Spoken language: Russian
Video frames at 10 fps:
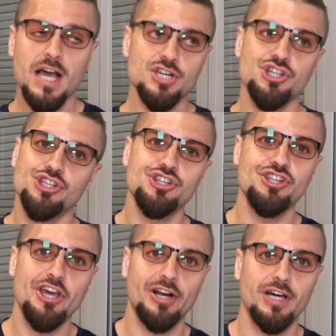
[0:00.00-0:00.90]
Также
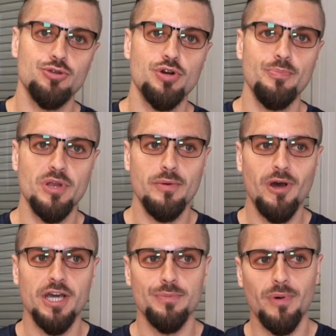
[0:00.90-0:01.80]
инженер, который
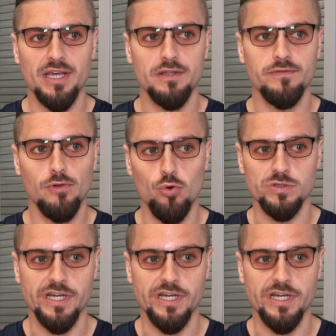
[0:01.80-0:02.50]
понимает пакет Flow